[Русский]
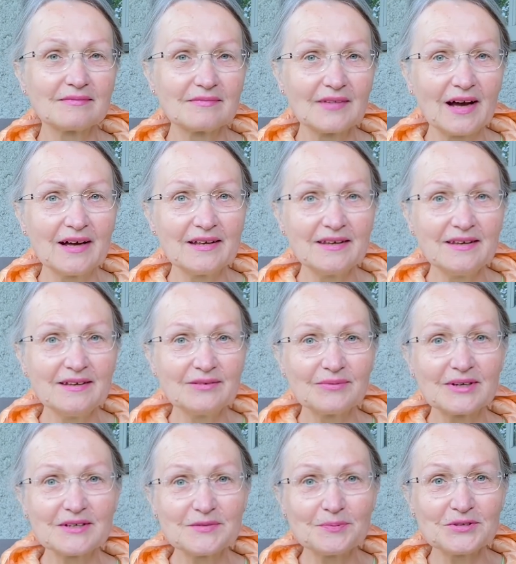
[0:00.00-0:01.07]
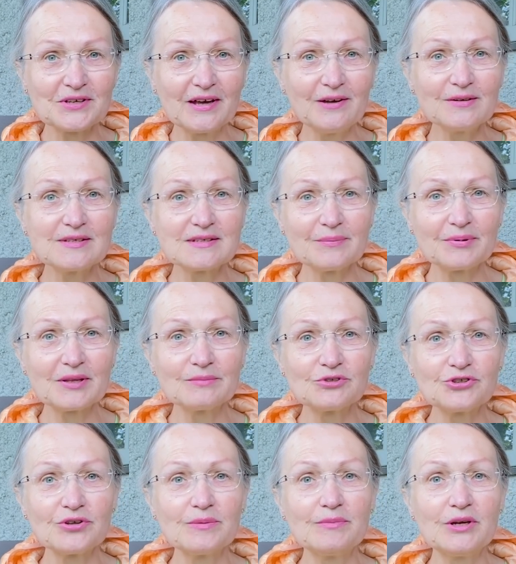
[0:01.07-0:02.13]
они распускаются, потому
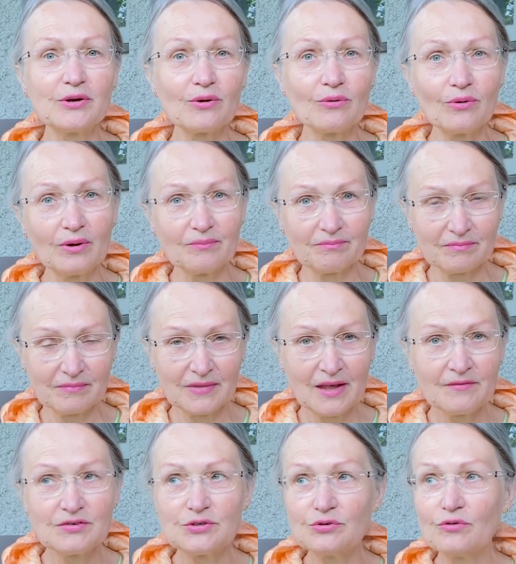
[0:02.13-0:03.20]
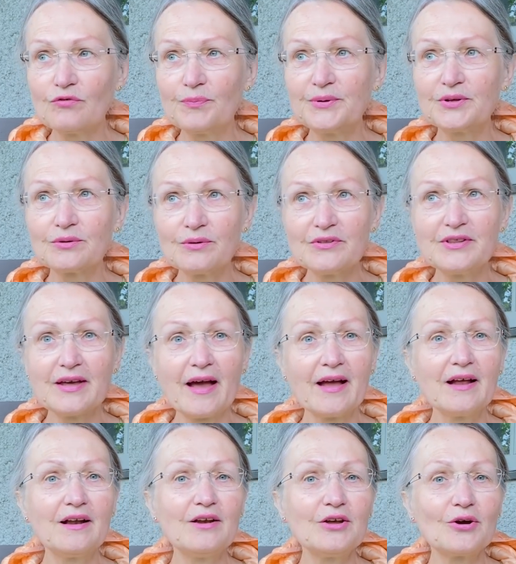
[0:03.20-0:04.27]
что им легко – все в природе
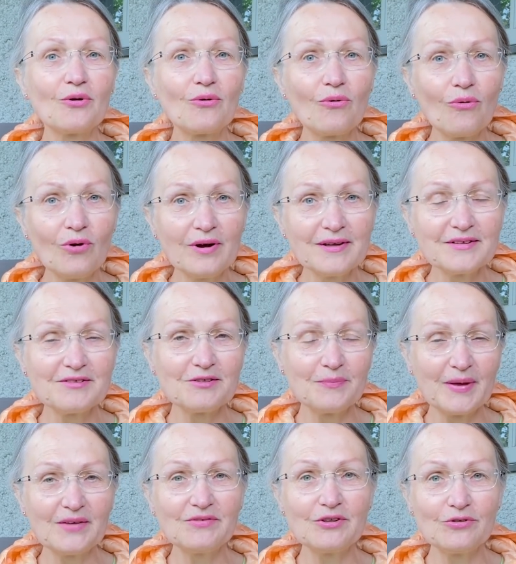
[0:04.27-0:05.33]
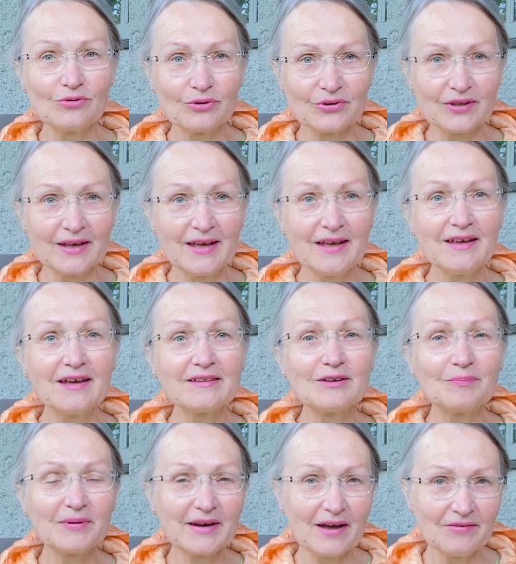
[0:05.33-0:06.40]
легко себя ведет, и это
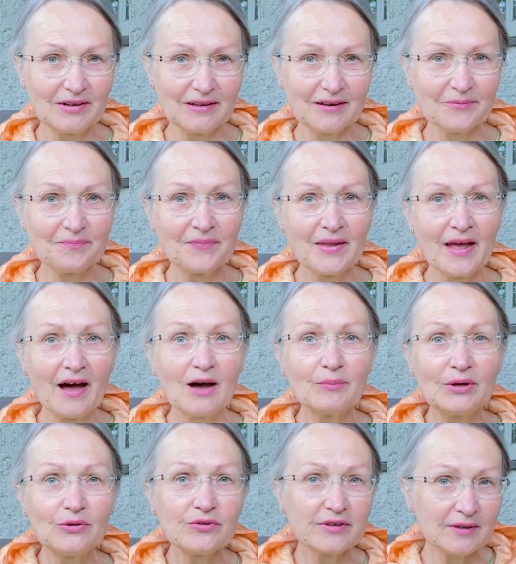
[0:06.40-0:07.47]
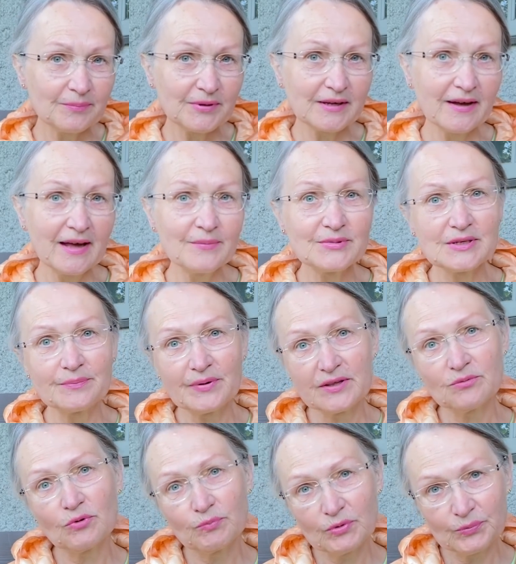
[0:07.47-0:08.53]
правильно. А мы люди напрягаемся,
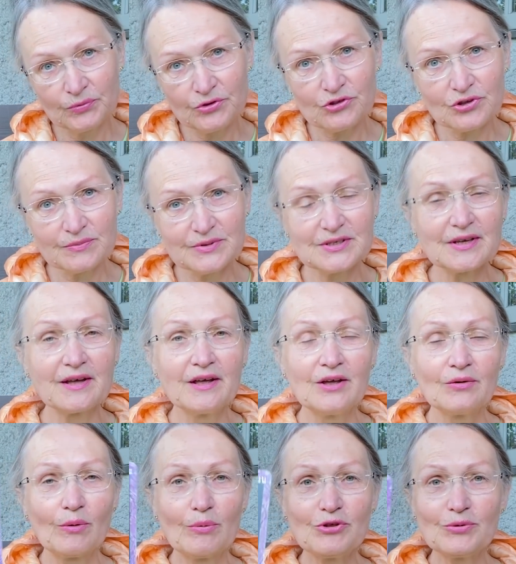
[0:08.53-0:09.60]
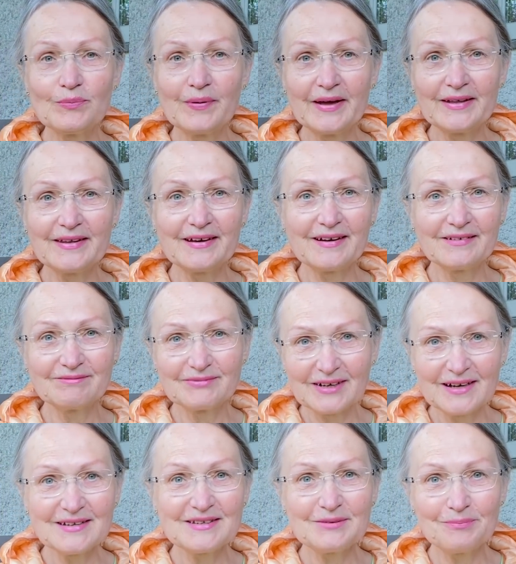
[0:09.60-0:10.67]
поэтому мы мучаемся. В общем, по этой
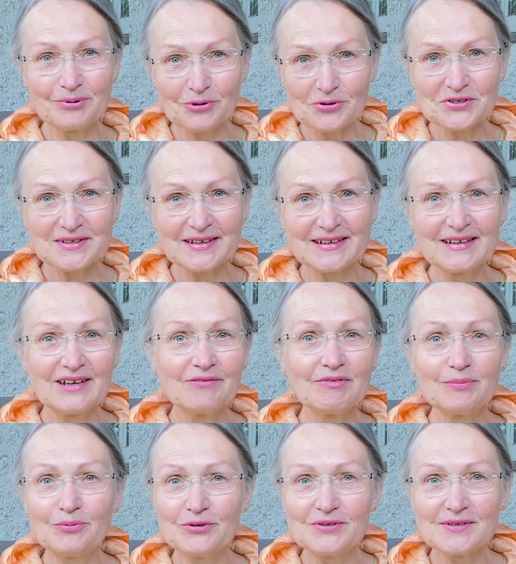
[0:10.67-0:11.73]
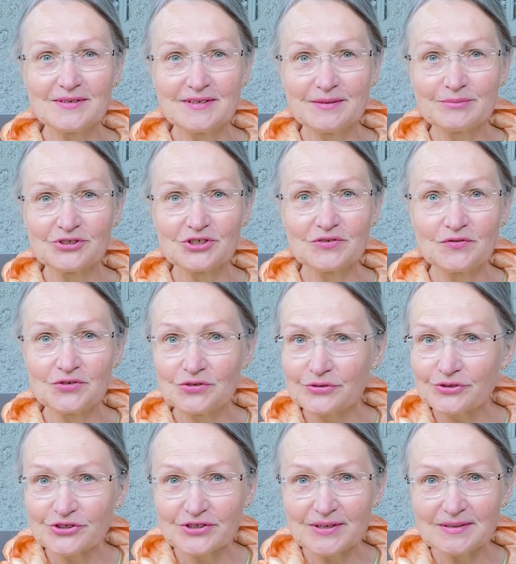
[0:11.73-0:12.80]
карте просто. Вы будете с ним жить
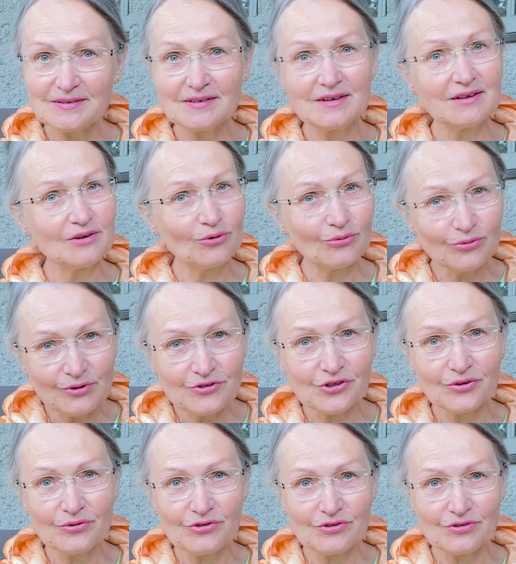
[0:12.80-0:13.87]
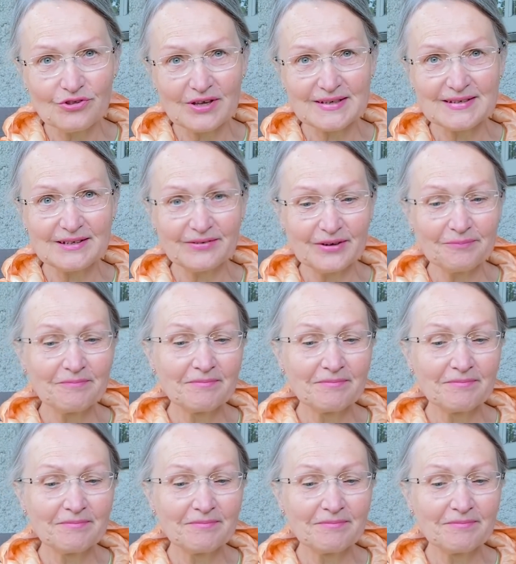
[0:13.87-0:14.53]
всю жизнь и очень-очень счастливо.